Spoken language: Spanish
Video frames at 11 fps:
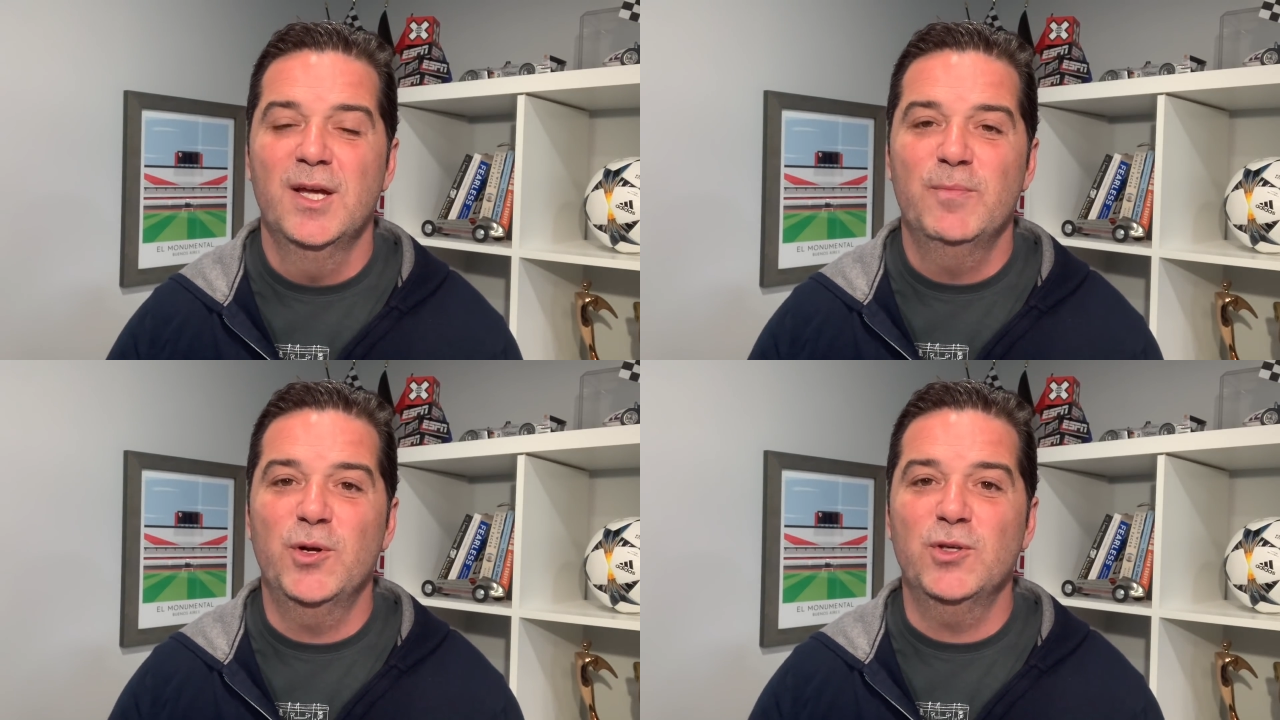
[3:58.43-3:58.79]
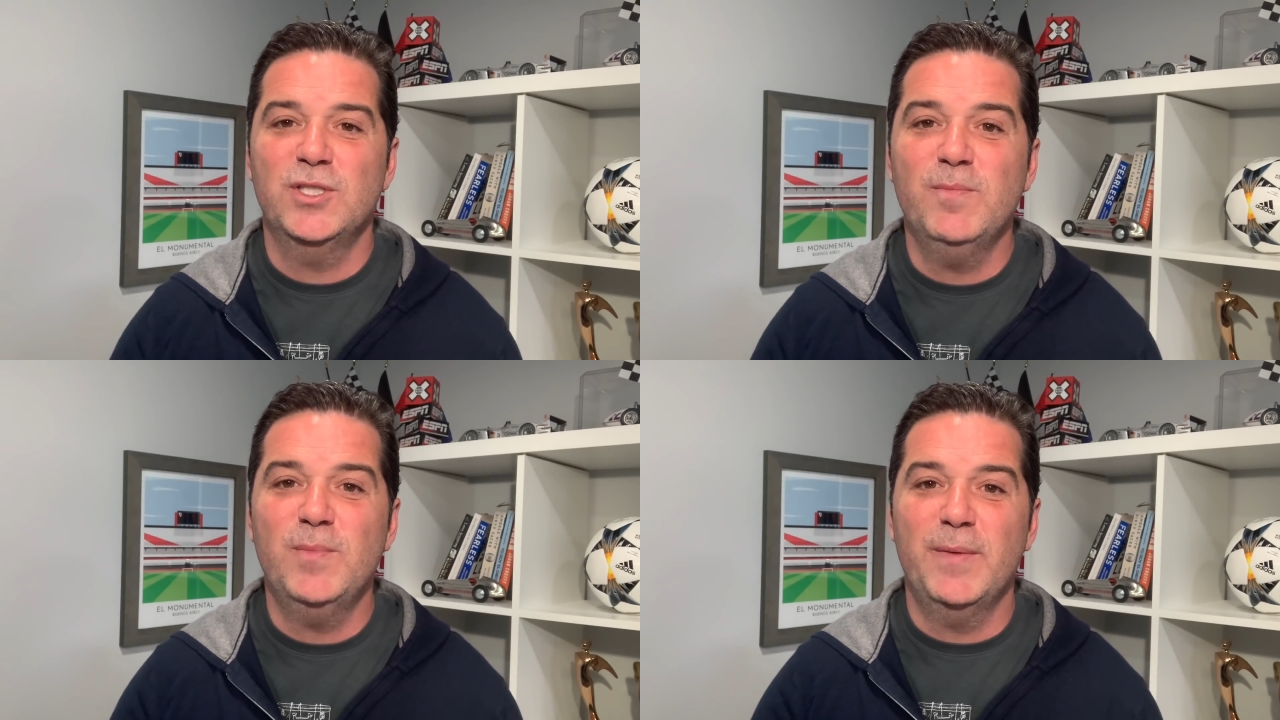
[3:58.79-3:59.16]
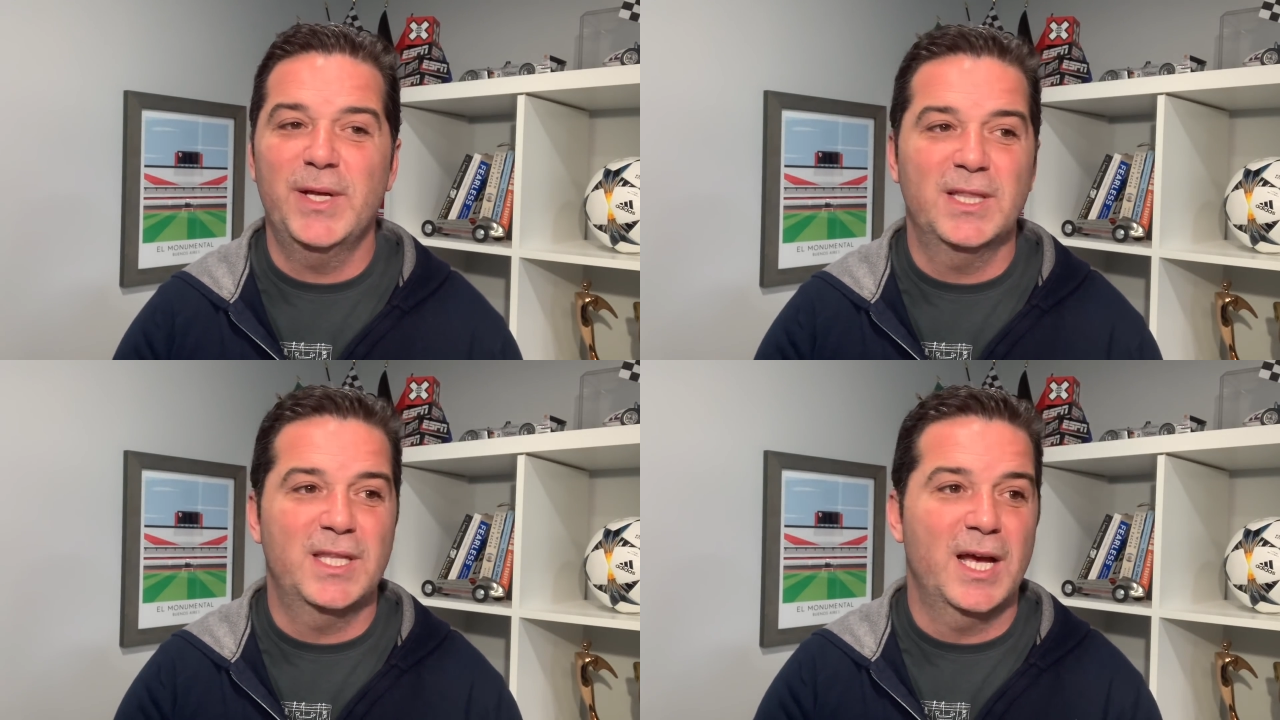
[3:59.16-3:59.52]
pero
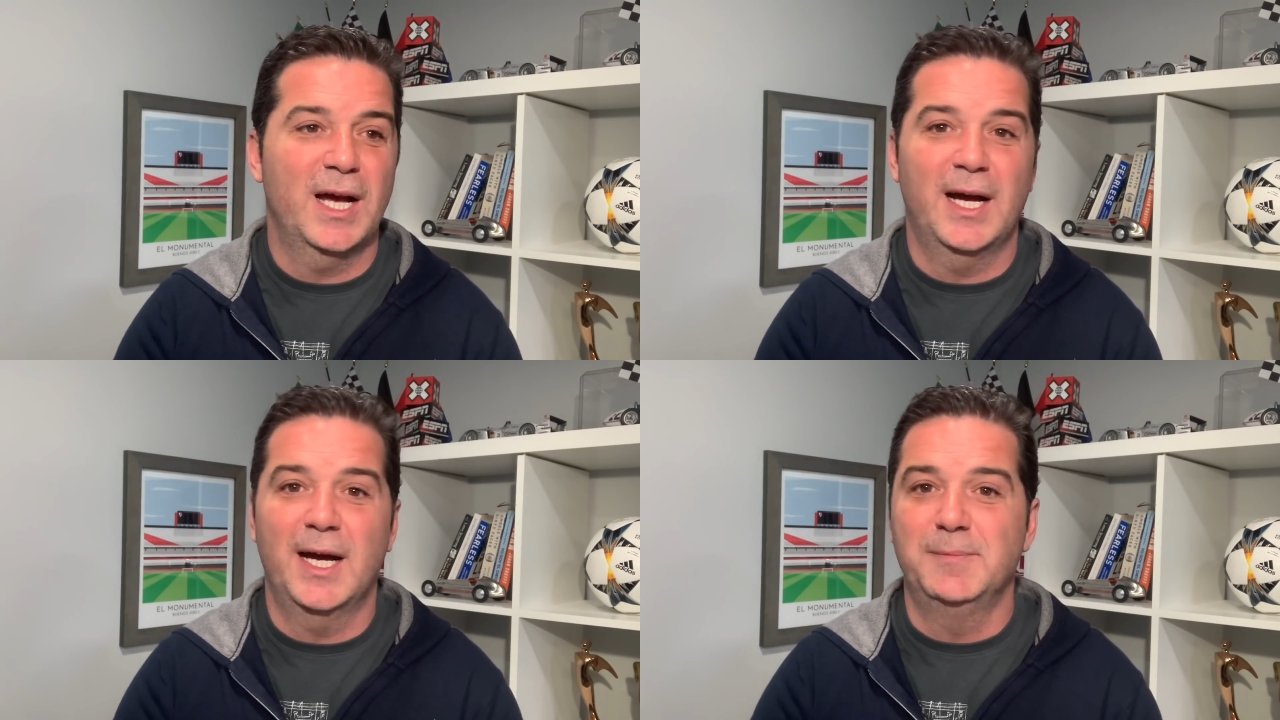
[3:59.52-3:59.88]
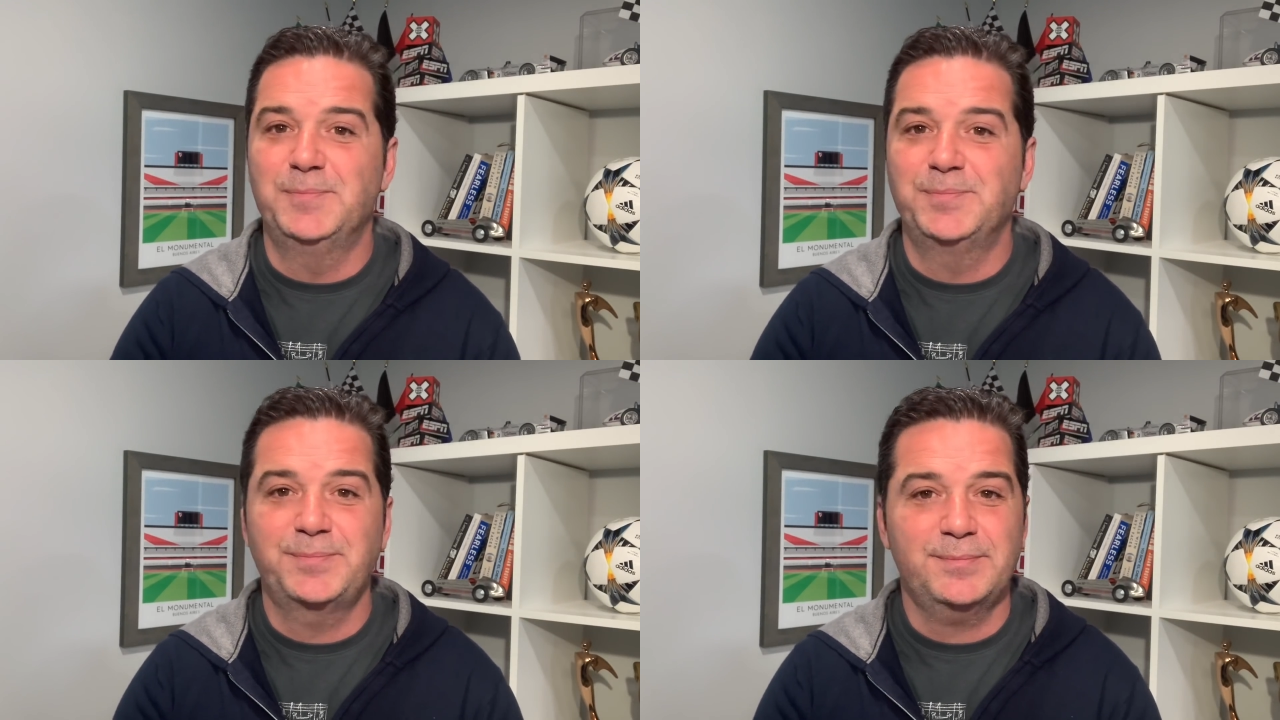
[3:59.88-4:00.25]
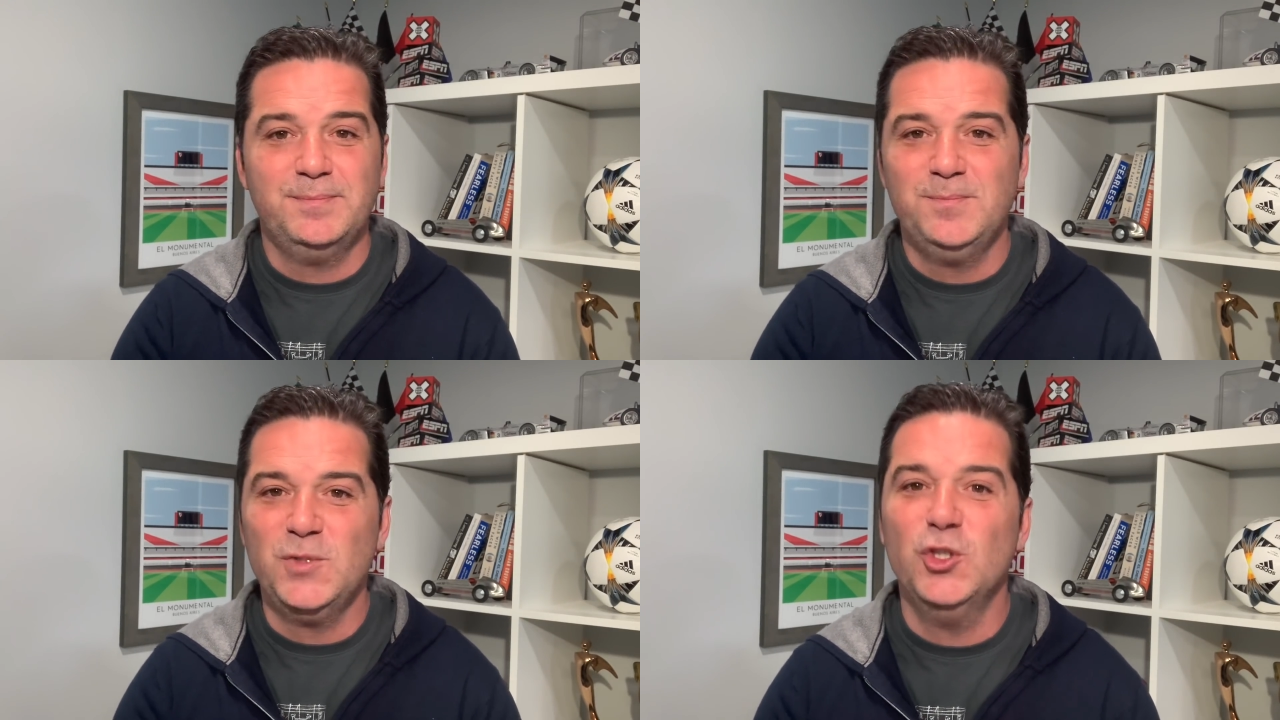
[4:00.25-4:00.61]
simplemente a, a
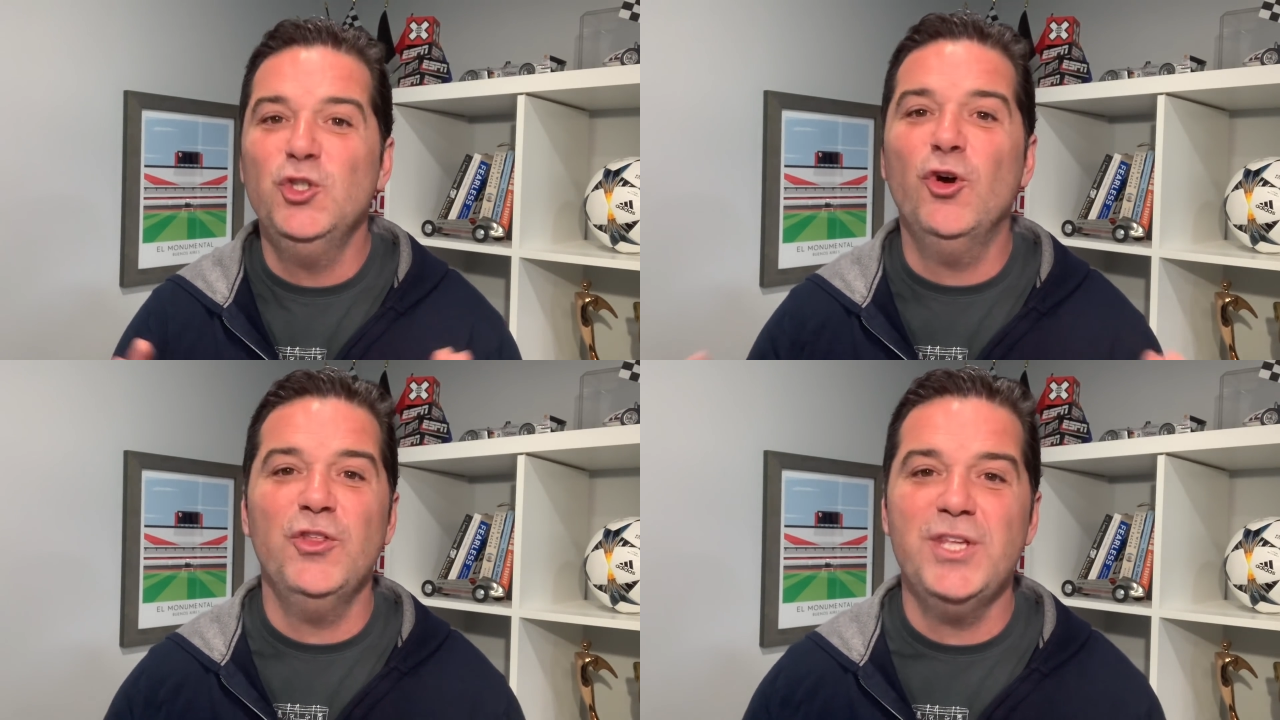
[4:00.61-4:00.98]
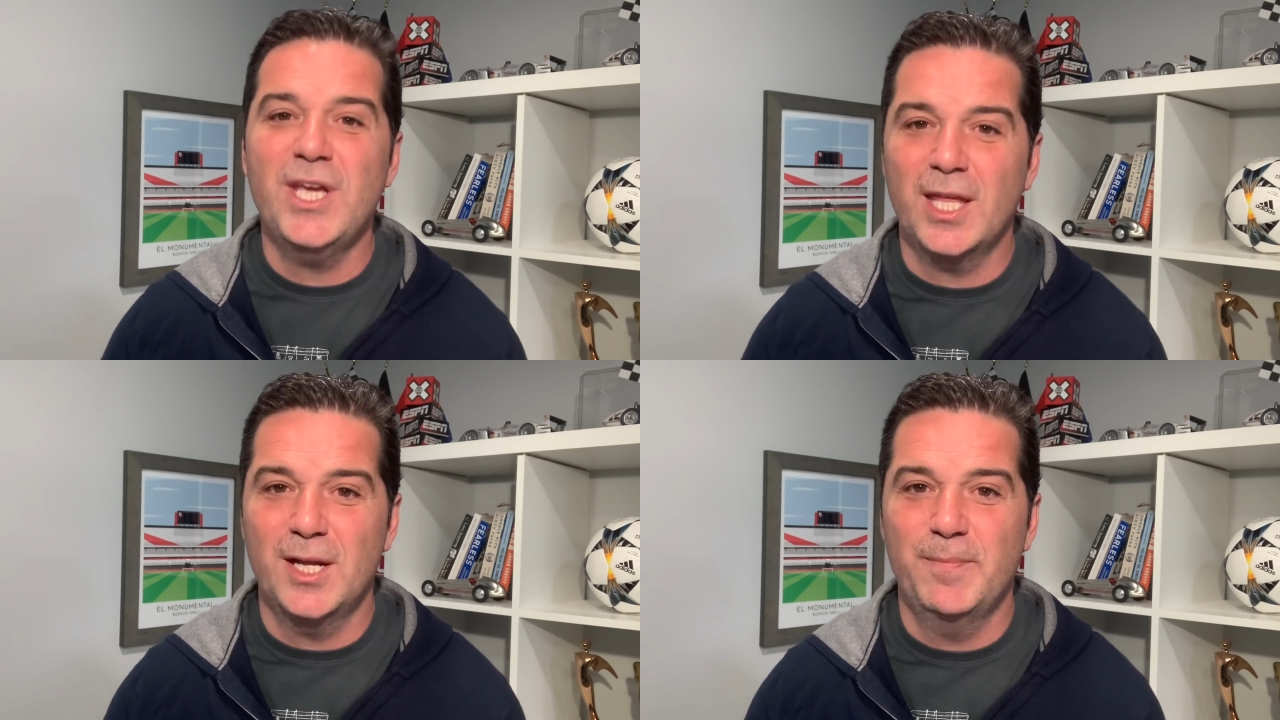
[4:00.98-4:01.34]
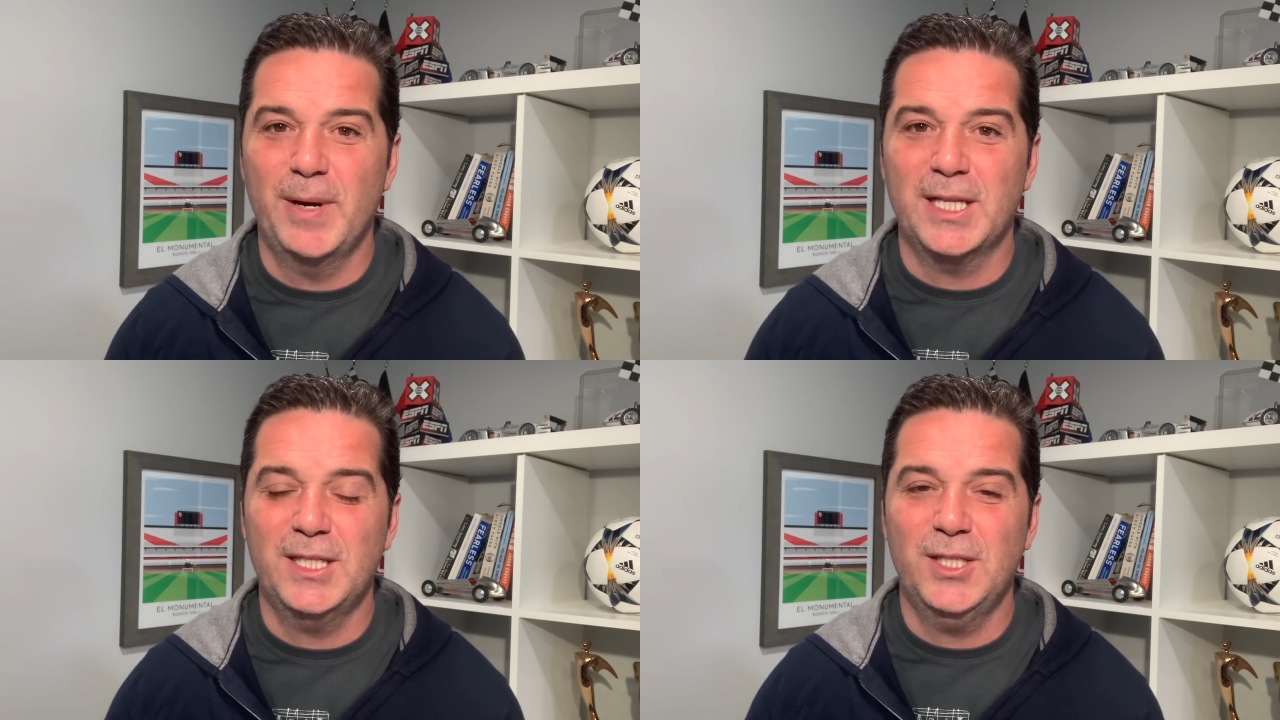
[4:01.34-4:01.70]
dos días del
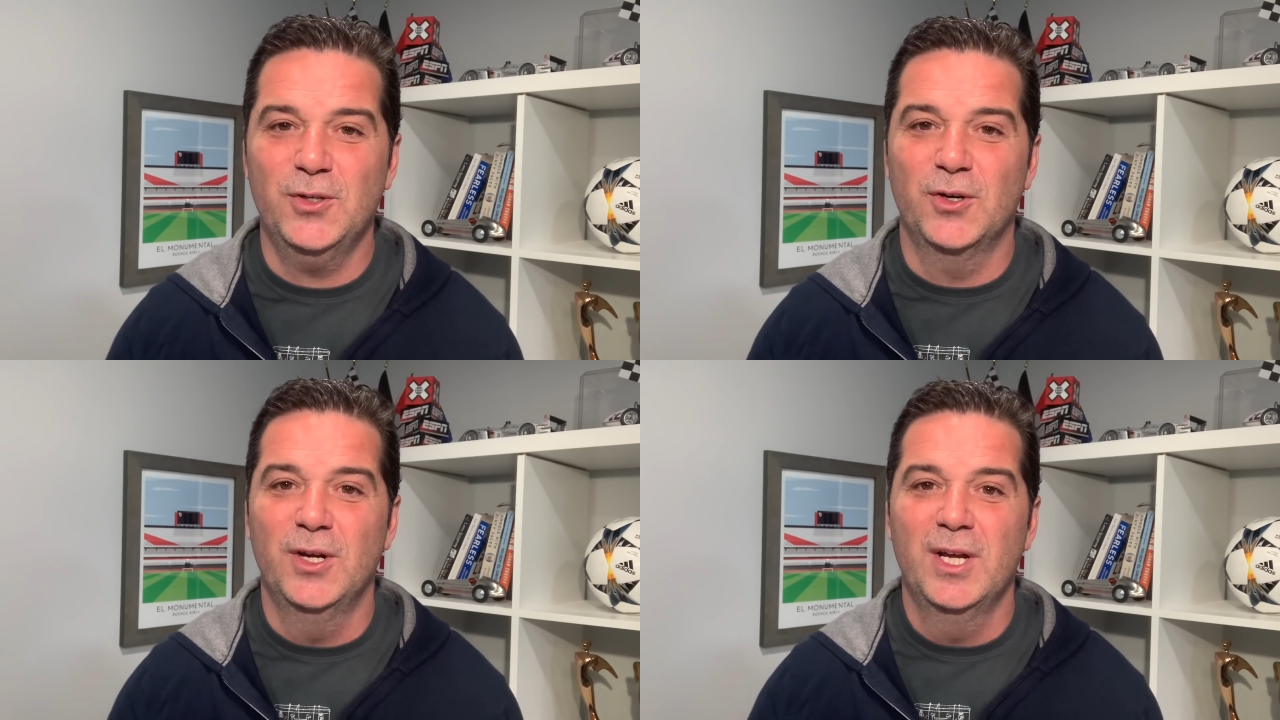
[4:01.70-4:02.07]
partido,